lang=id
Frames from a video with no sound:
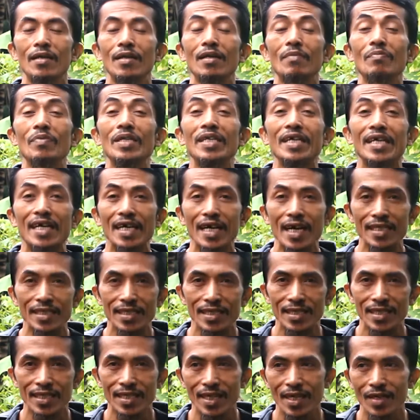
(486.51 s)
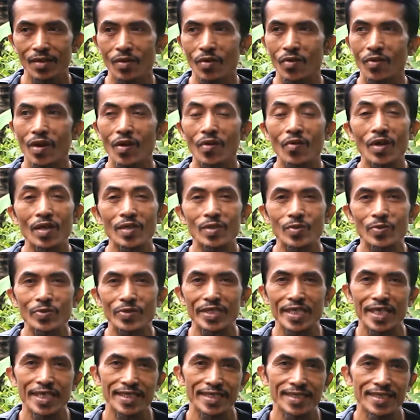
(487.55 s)
lebih dekat dengan orang-orang
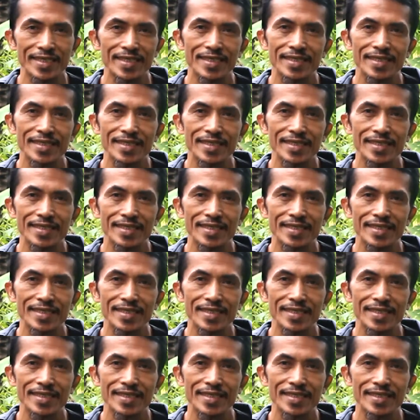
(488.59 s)
sukses